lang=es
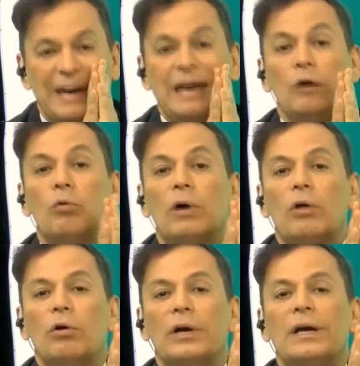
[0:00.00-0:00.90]
en
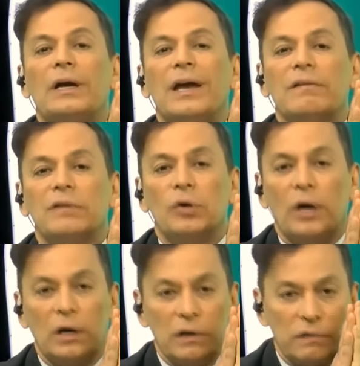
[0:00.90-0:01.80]
jugadores
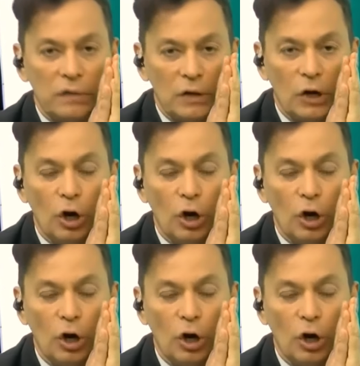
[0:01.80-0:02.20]
nacionales.